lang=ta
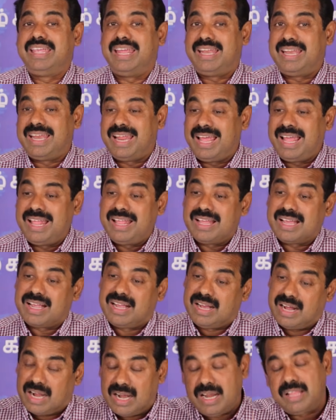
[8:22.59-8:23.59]
என்ன
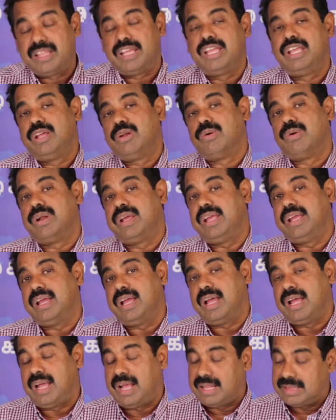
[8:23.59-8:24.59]
கழுதையினுடைய
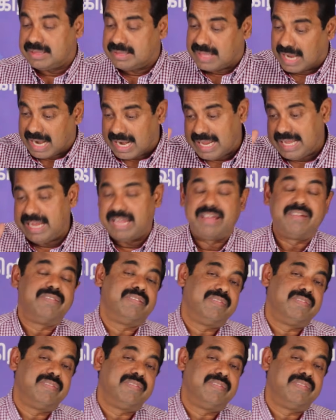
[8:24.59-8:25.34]
தலையை